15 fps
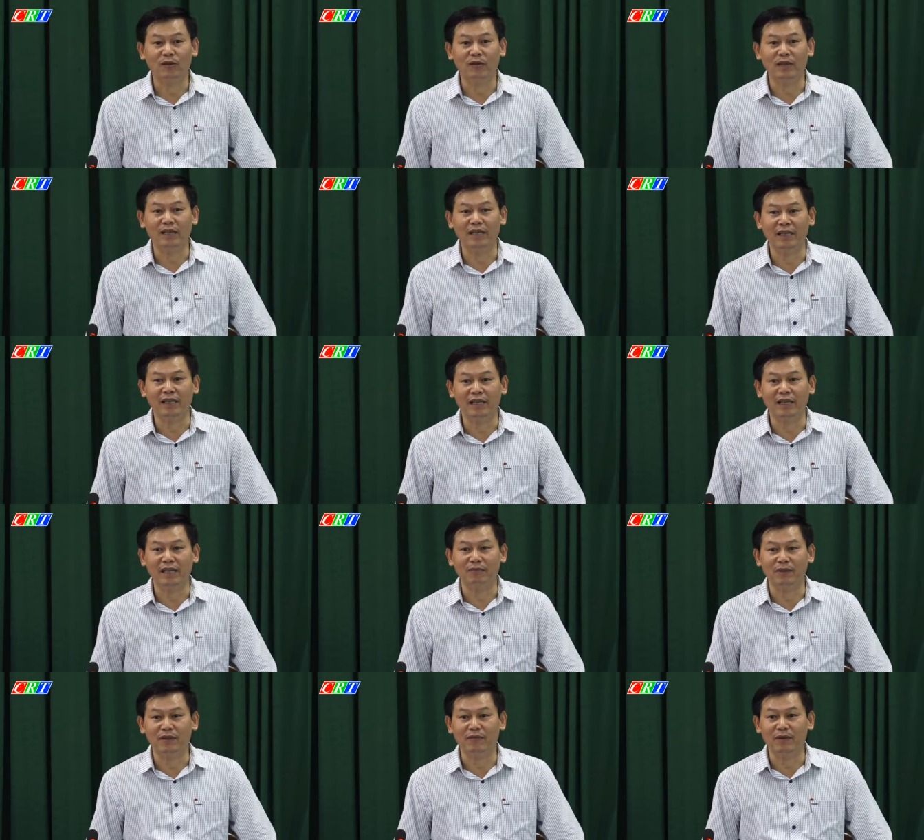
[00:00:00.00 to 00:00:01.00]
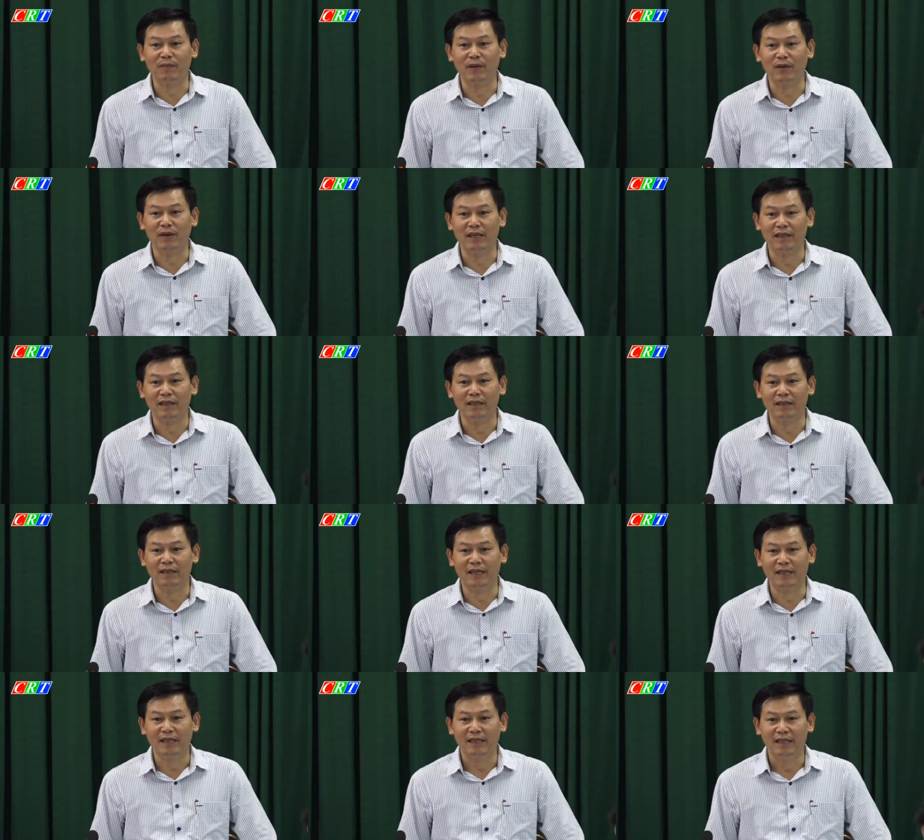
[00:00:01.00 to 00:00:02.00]
đặc biệt quan tâm đẩy nhanh tiến độ thực
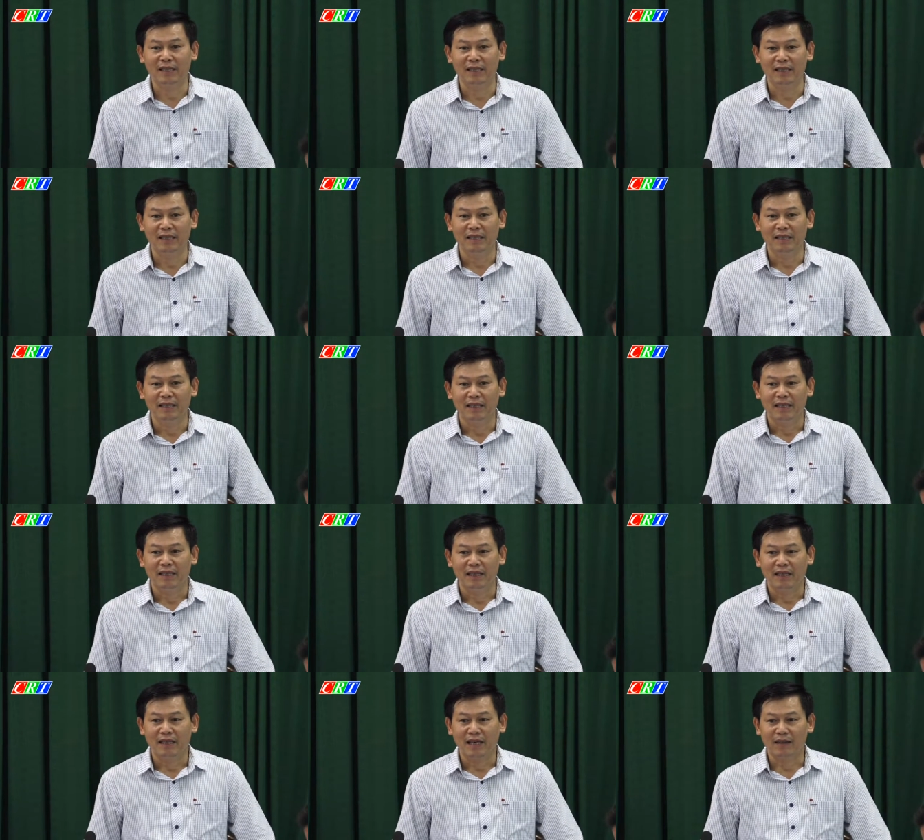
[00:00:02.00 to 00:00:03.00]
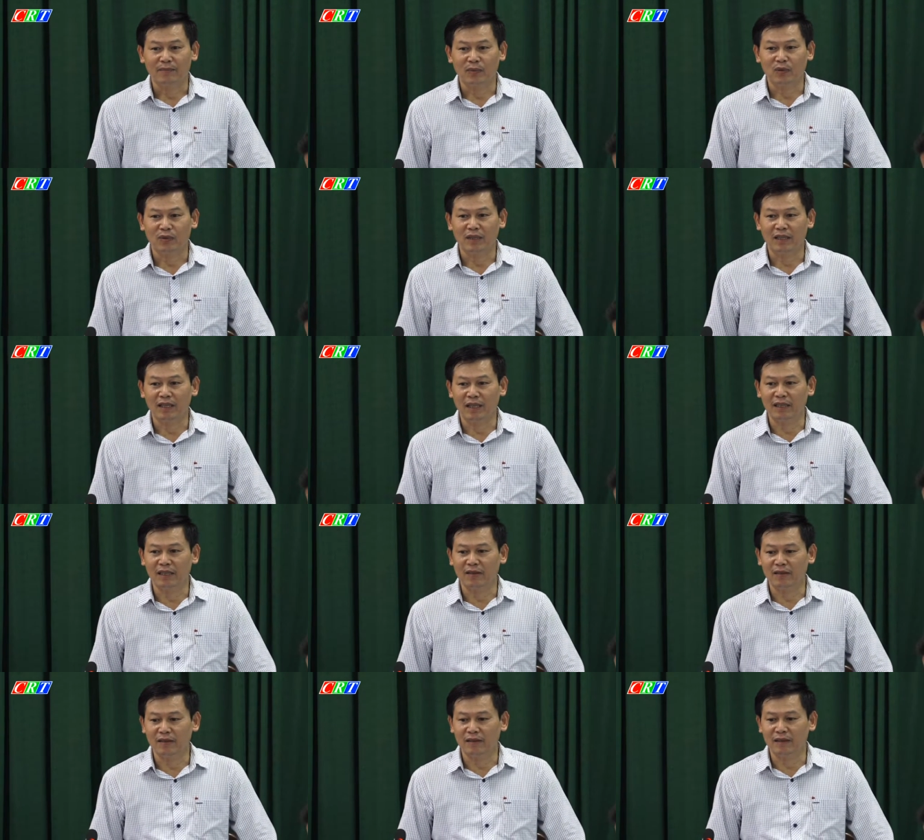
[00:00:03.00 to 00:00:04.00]
hiện công trình mở rộng đường Nguyễn Văn Linh –
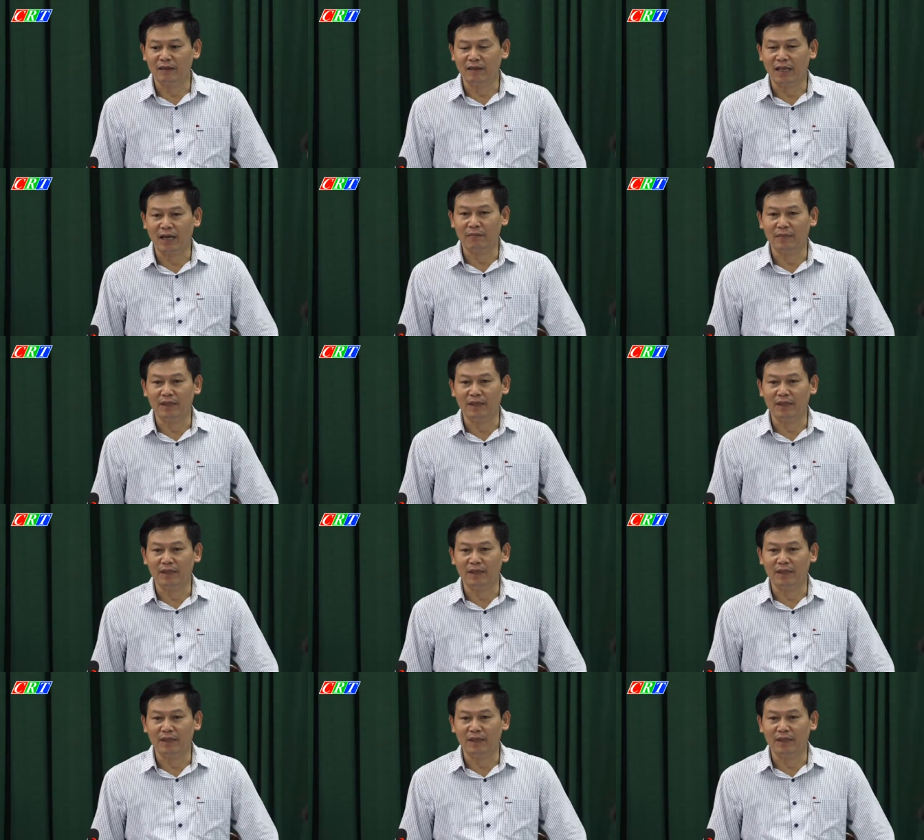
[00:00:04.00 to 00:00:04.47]
tiếp